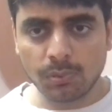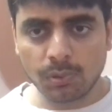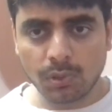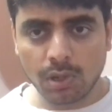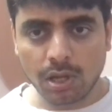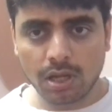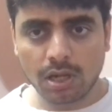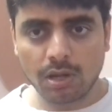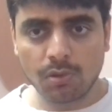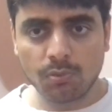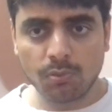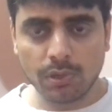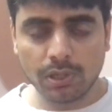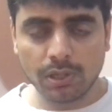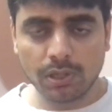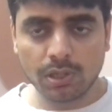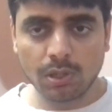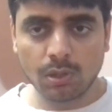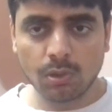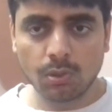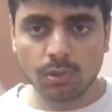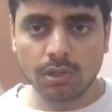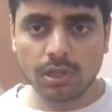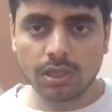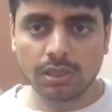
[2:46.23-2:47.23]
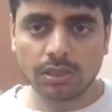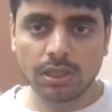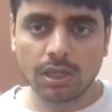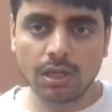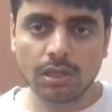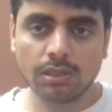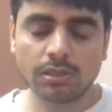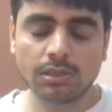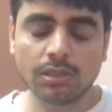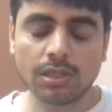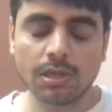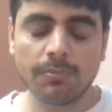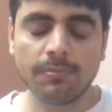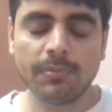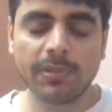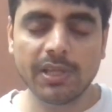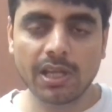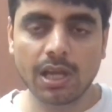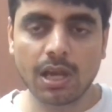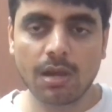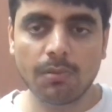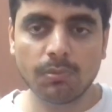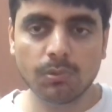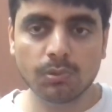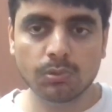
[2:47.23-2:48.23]
पुराना व्हीकल हो जाता है तब
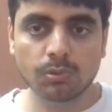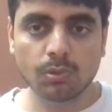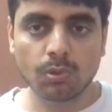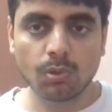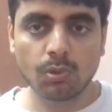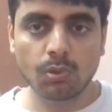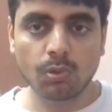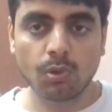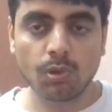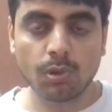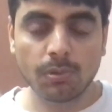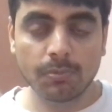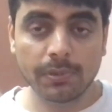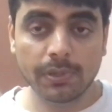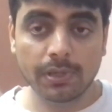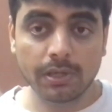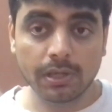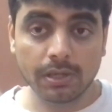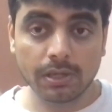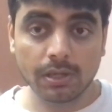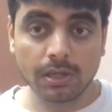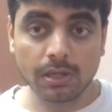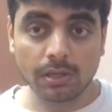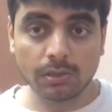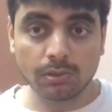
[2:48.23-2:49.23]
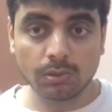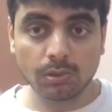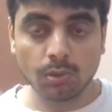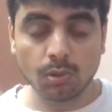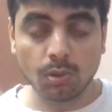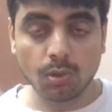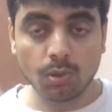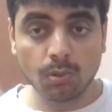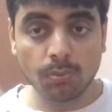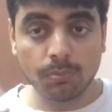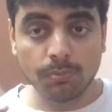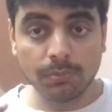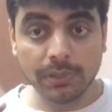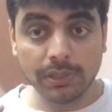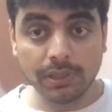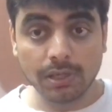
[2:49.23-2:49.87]
भी आप उसको रोड पे रन करते हो